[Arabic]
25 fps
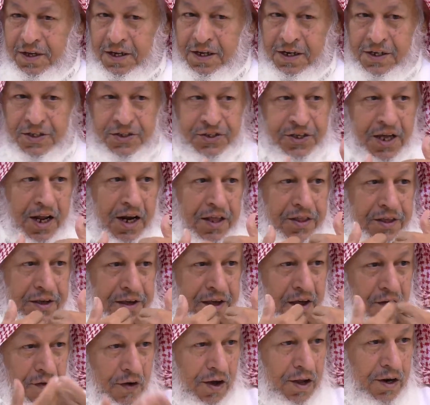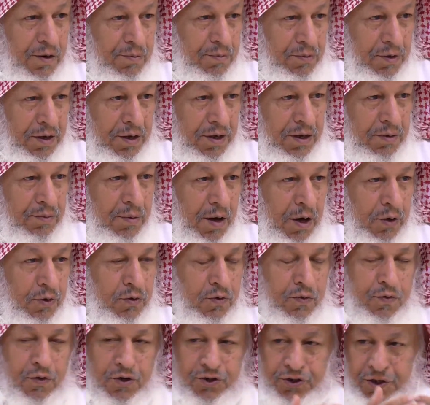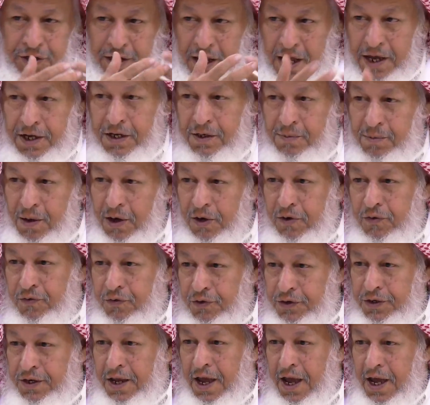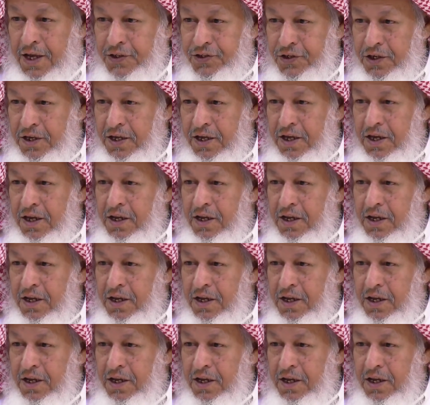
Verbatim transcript: الإنسان الذي يفعل المعروف وصنائع المعروف الناس